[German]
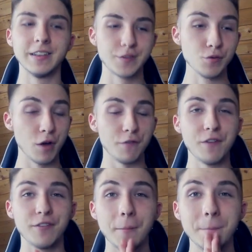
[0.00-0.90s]
Es tut mir auf
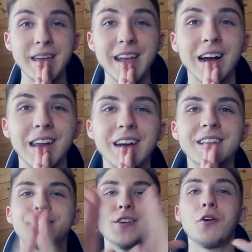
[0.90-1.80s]
jeden Fall mega
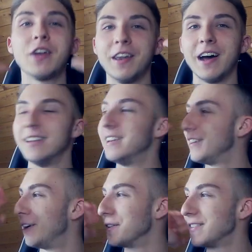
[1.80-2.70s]
leid. Sorry an alle da
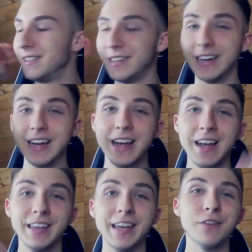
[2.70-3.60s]
draußen, die
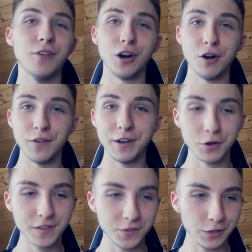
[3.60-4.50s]
jede Woche auf ein
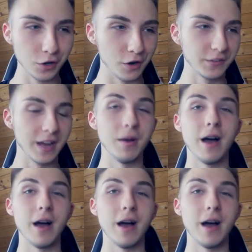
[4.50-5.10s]
neues Video gehofft haben.